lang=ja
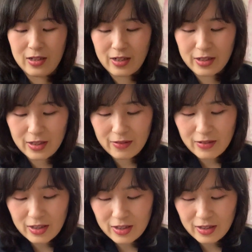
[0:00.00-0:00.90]
来年
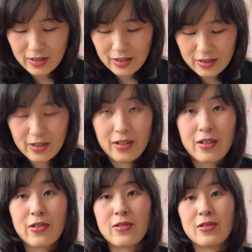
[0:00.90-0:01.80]
は景気が
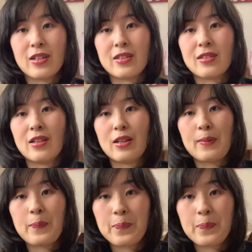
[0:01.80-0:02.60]
良くなって